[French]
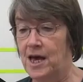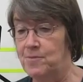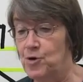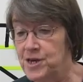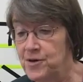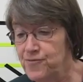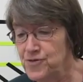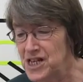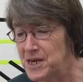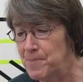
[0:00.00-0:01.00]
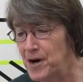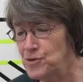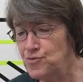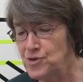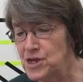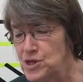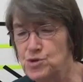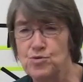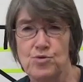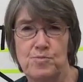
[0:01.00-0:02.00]
Aimeriez-vous qu'il y ait partout des
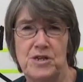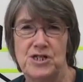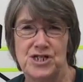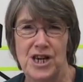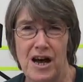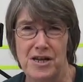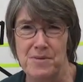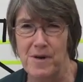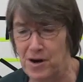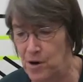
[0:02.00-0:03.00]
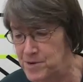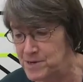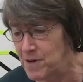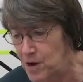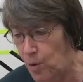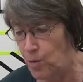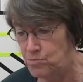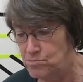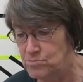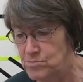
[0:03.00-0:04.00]
seaux, de pilchards, des bacs remplis de maquereaux
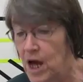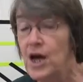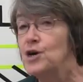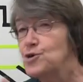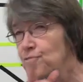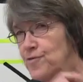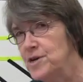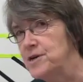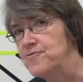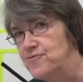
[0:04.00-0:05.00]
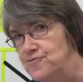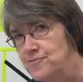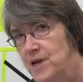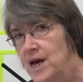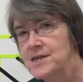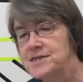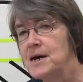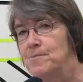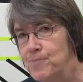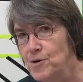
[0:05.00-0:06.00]
Que feriez-vous
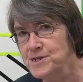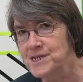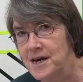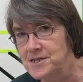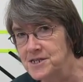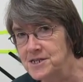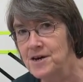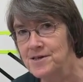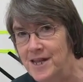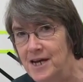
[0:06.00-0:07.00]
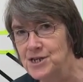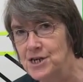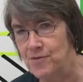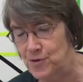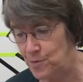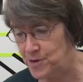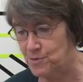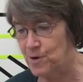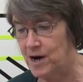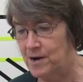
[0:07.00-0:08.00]
si un banc de sardines nageait dans votre
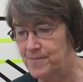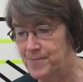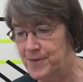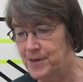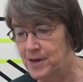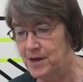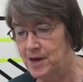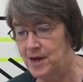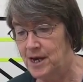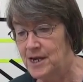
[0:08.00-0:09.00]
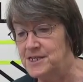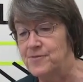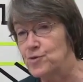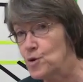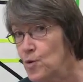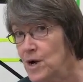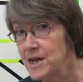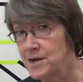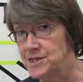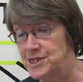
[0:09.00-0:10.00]
baignoire Si votre
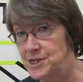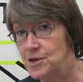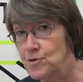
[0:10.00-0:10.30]
oncle Ernie